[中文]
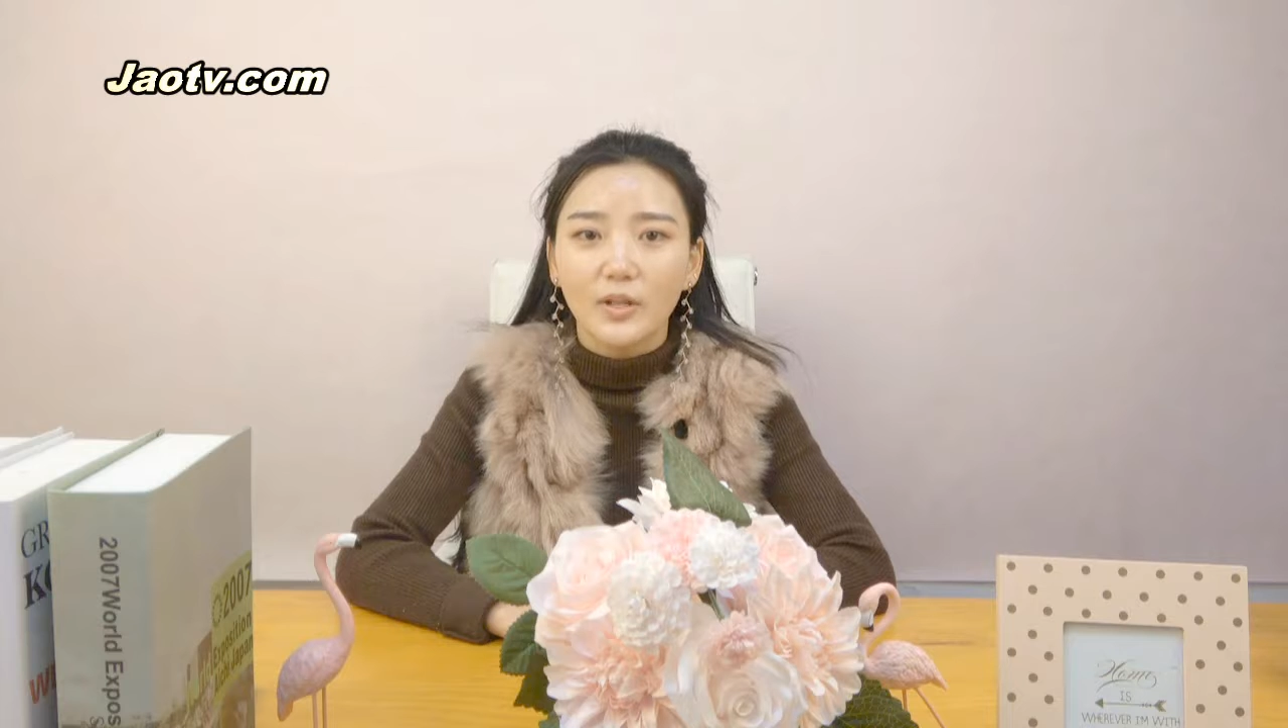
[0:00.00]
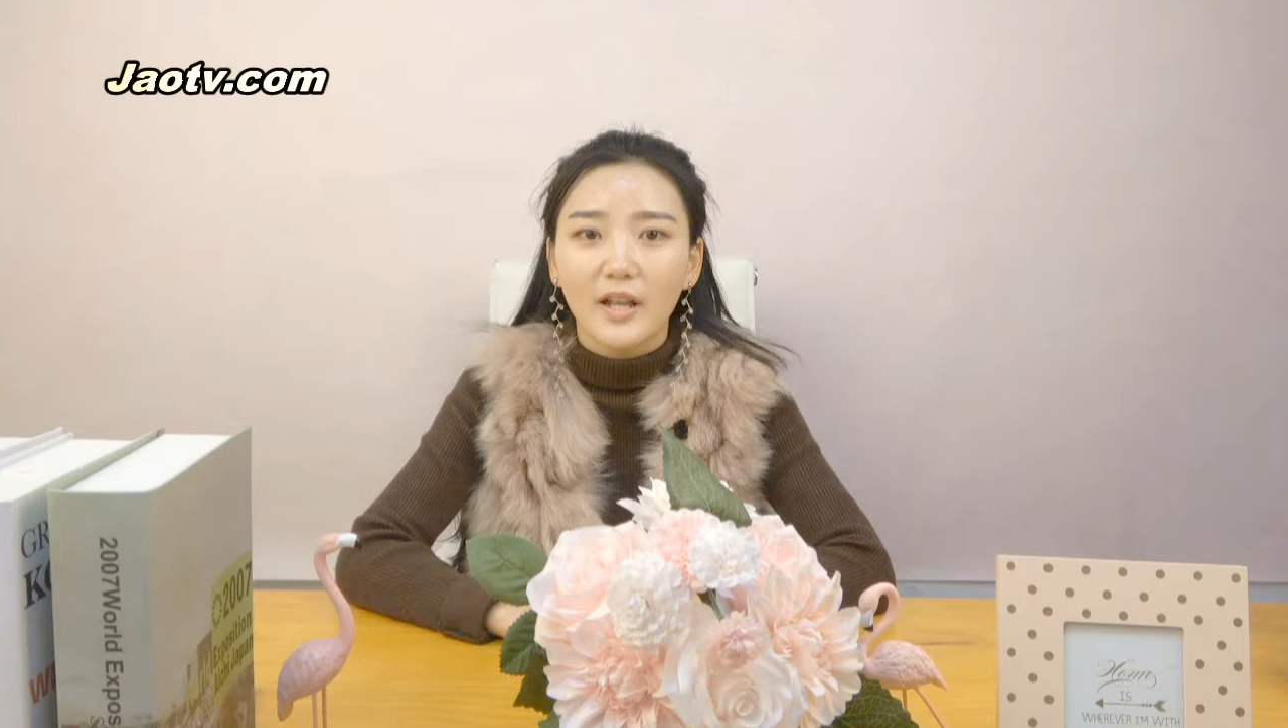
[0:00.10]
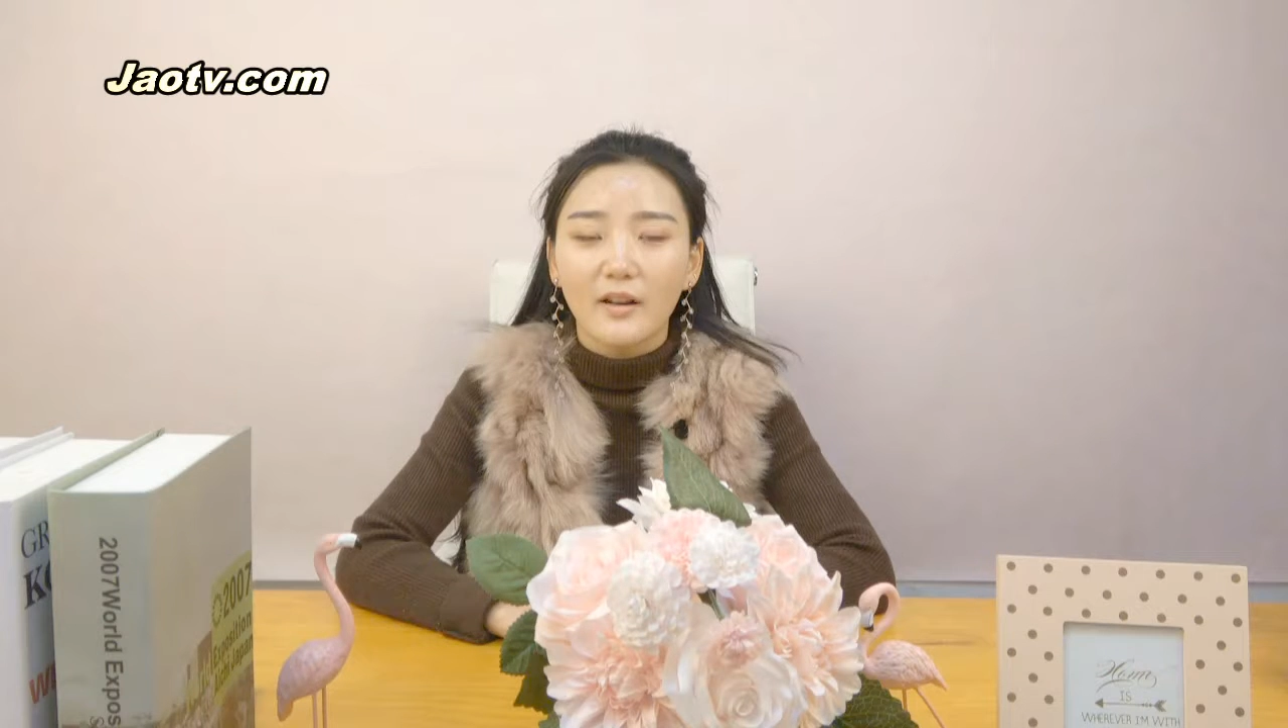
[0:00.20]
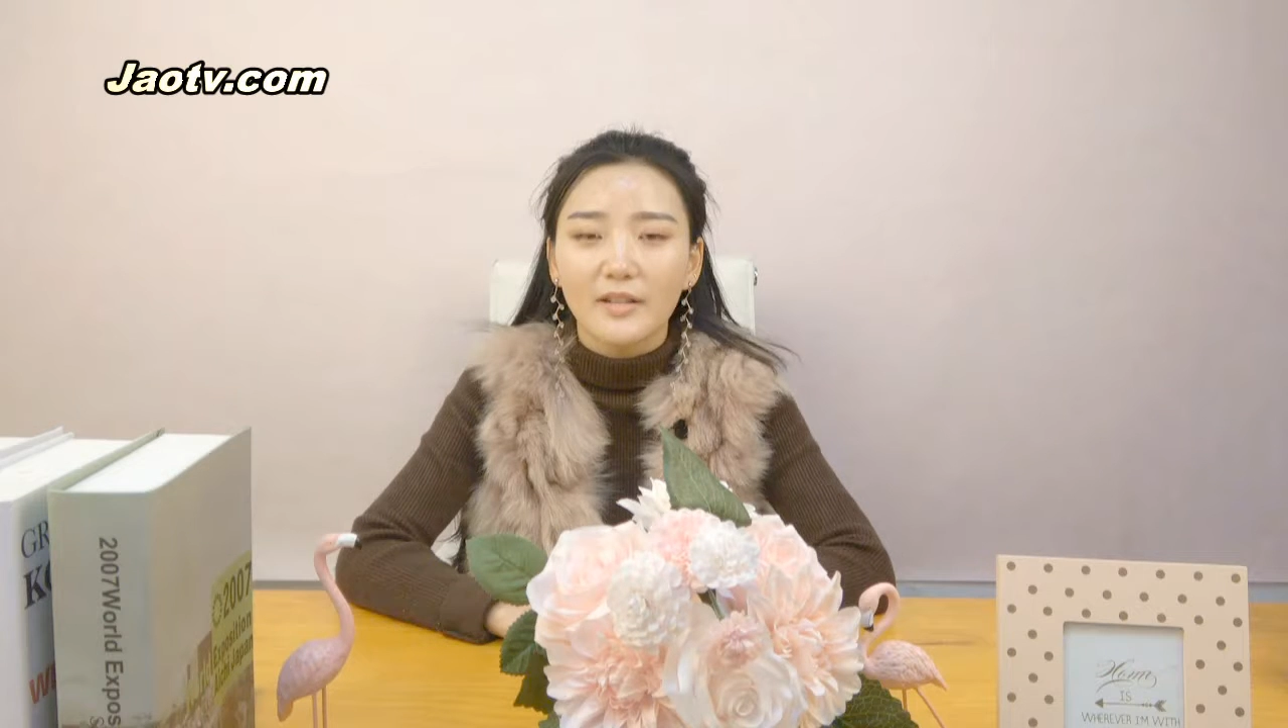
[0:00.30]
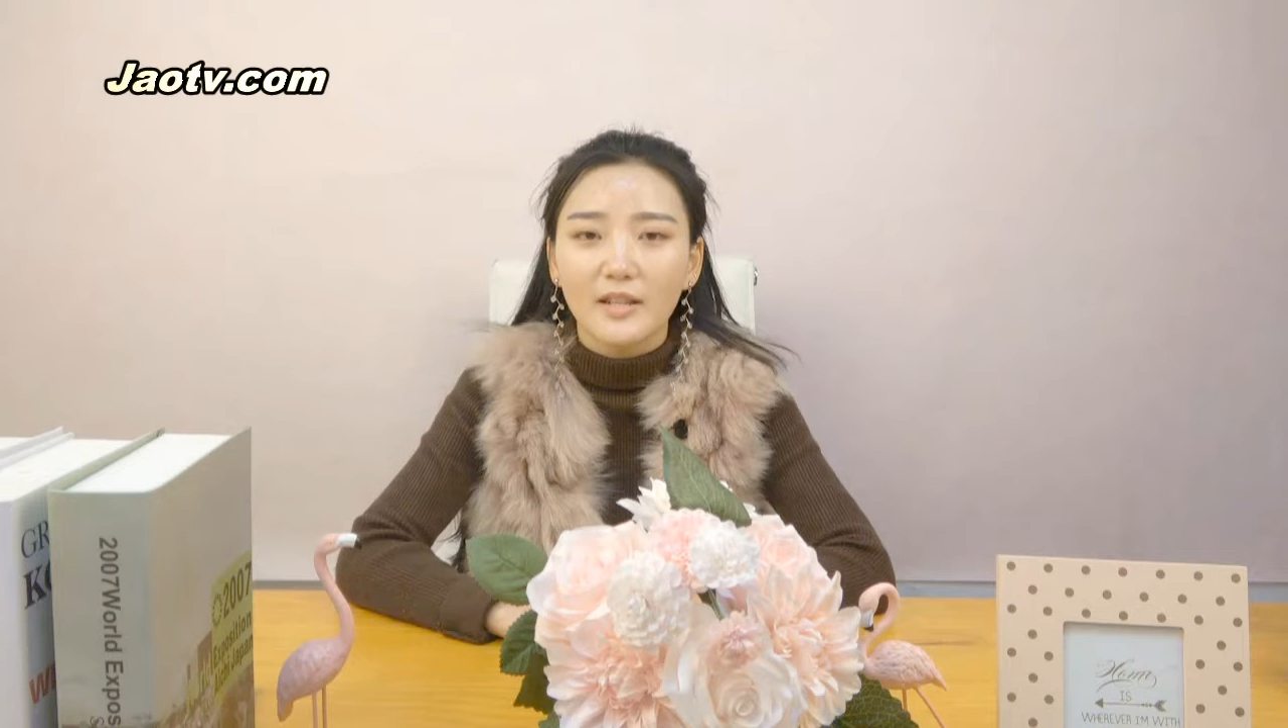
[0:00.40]
的
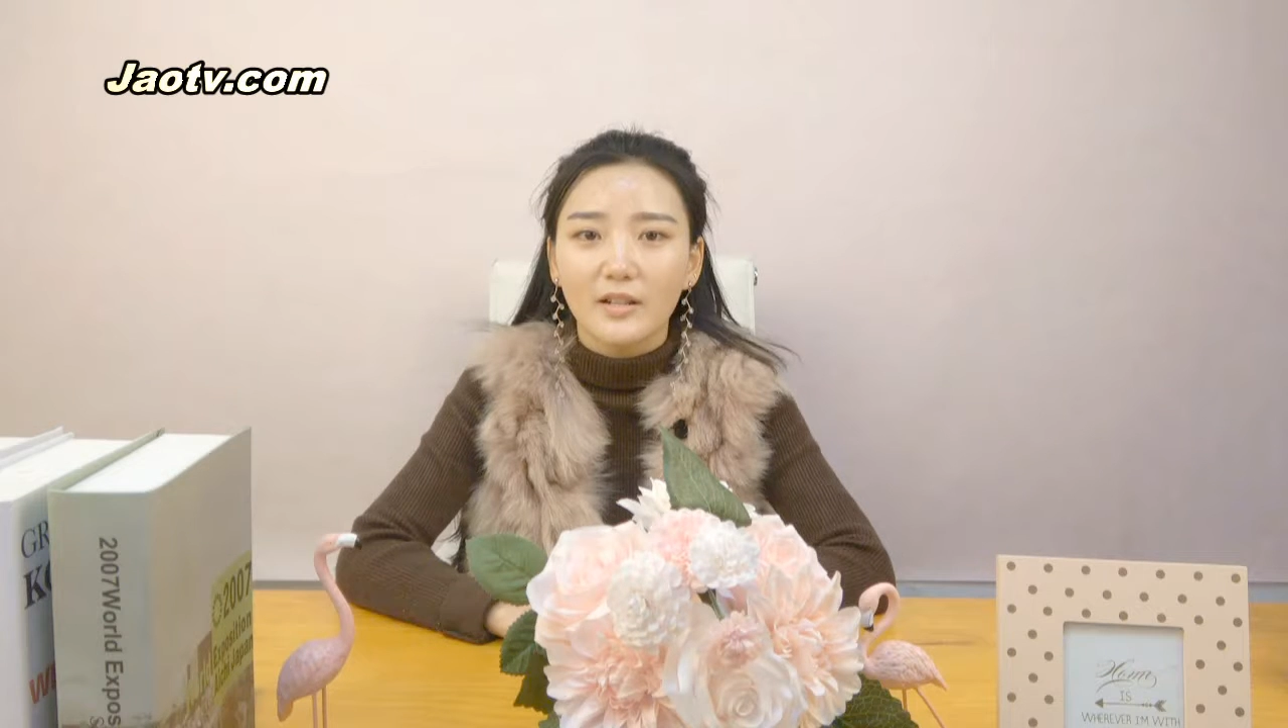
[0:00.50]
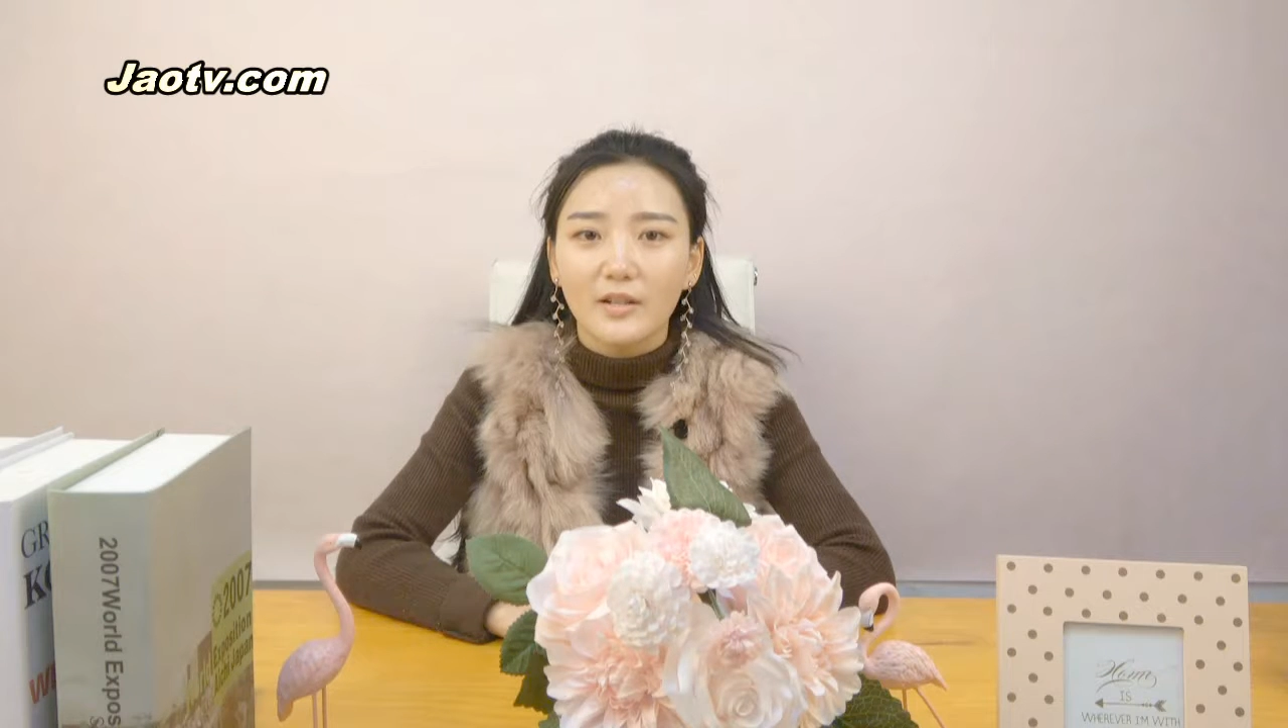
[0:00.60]
了解